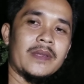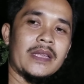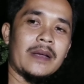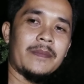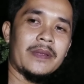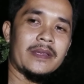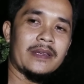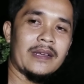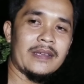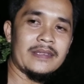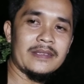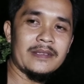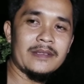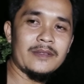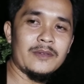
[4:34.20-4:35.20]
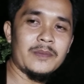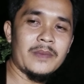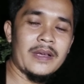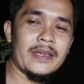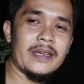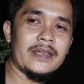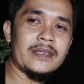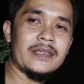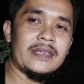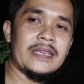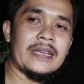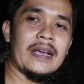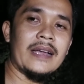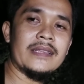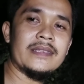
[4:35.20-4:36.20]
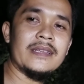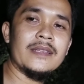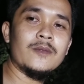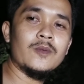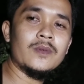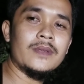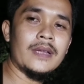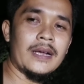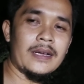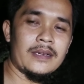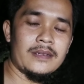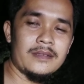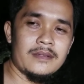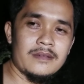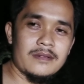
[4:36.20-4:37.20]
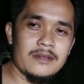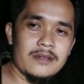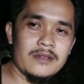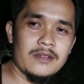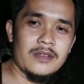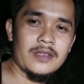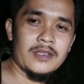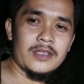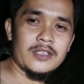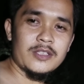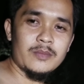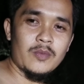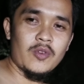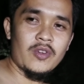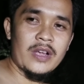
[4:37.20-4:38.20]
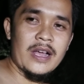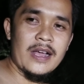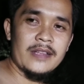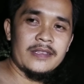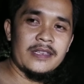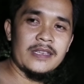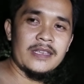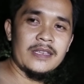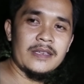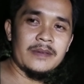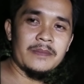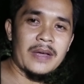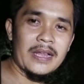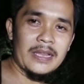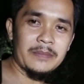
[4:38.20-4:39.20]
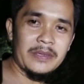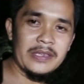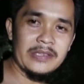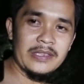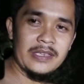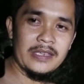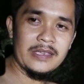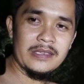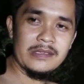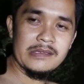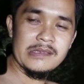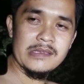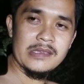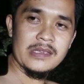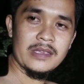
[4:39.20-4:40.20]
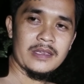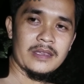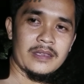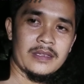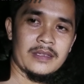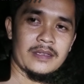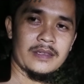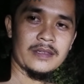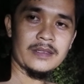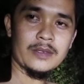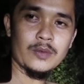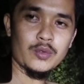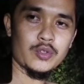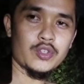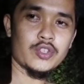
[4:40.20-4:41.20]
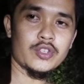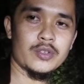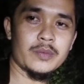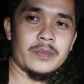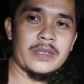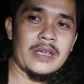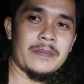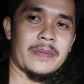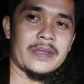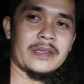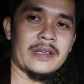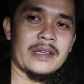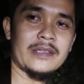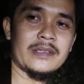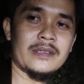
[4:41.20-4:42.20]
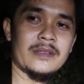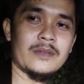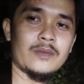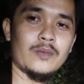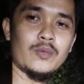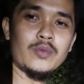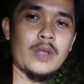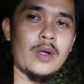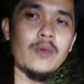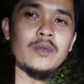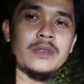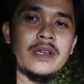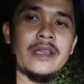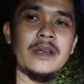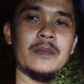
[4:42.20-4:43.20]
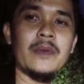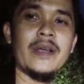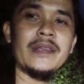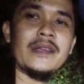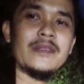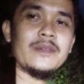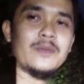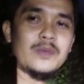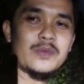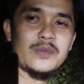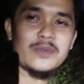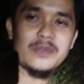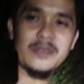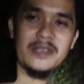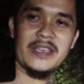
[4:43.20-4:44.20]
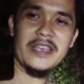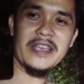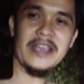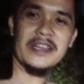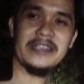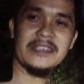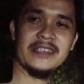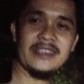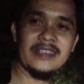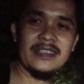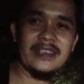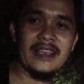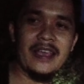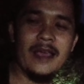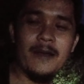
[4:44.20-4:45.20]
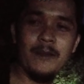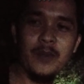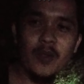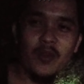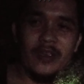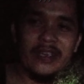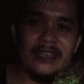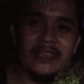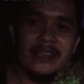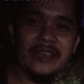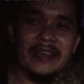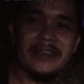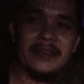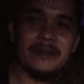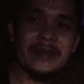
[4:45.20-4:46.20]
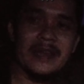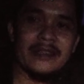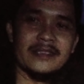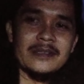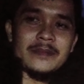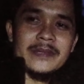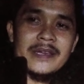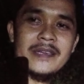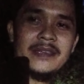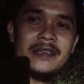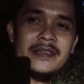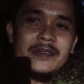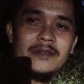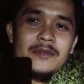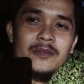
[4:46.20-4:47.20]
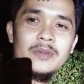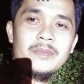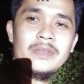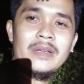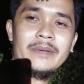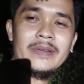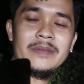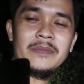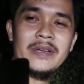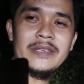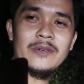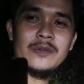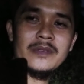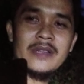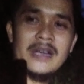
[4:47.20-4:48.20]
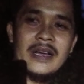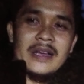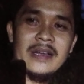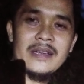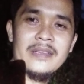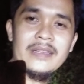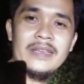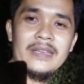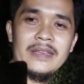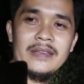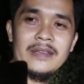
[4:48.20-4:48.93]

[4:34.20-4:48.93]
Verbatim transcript: mendapatkan lumayan ikan dan udang semoga di malam ini terus mendapatkan udang-udang yang banyak terus ya kan vlog ini kayaknya berhasil berai untuk mendapatkan banyak udang